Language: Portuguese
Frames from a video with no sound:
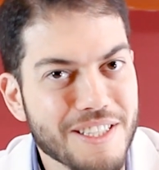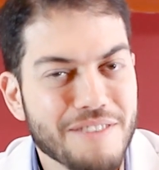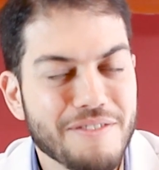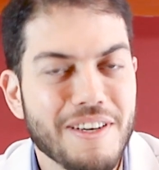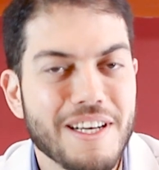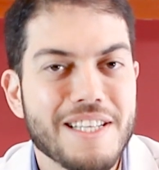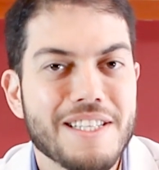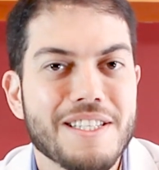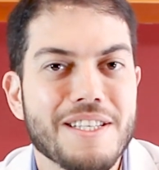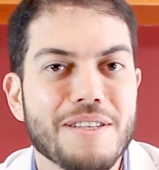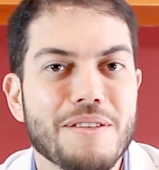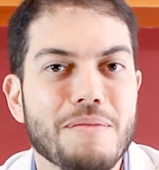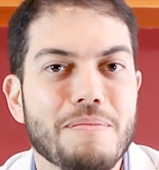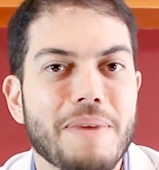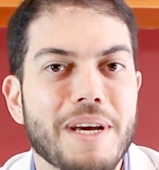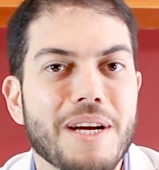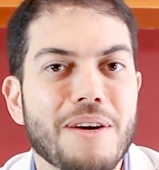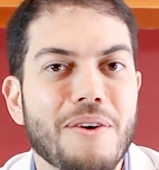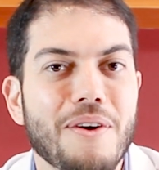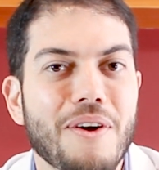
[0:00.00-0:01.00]
tivesse sido
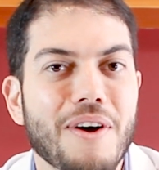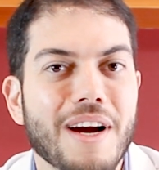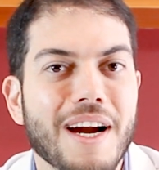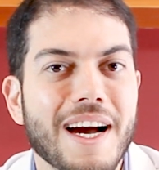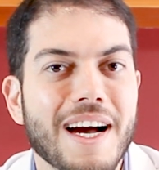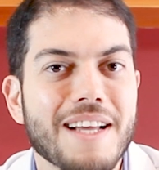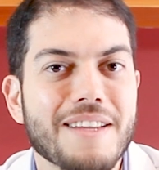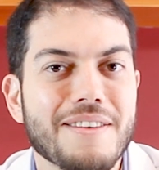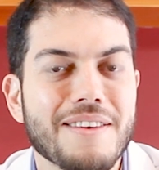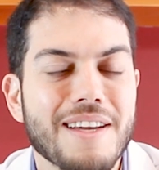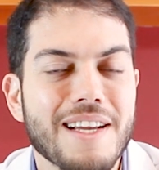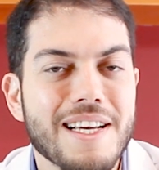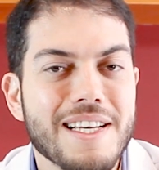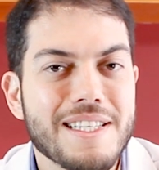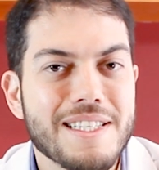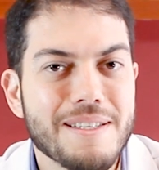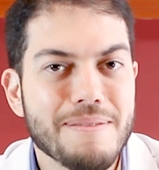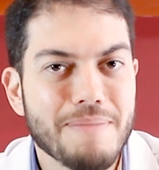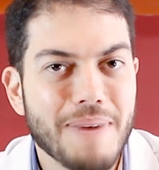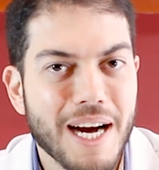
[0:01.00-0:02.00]
bem colocado
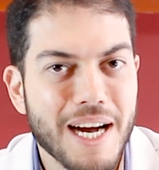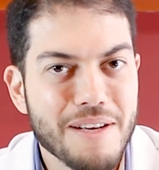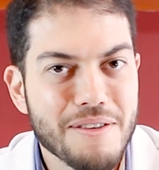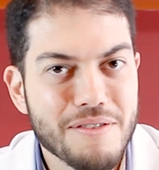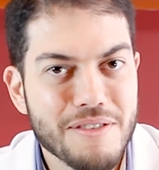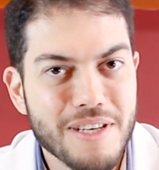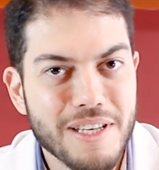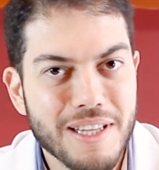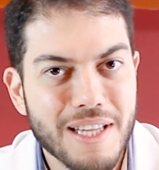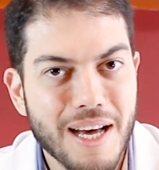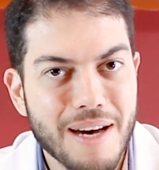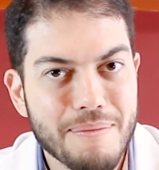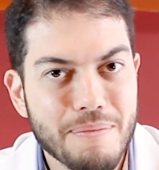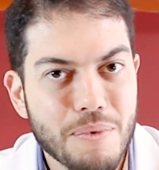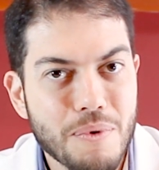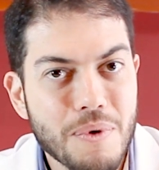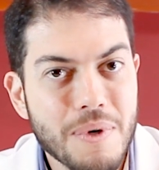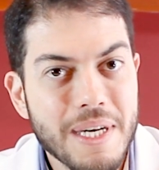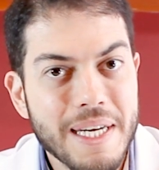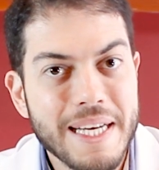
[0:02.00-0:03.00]
nesse Março Sem
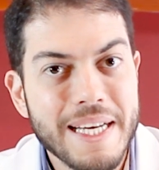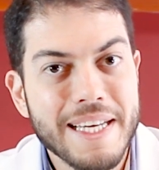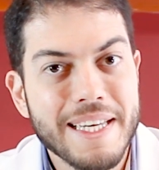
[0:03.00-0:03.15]
Tabu,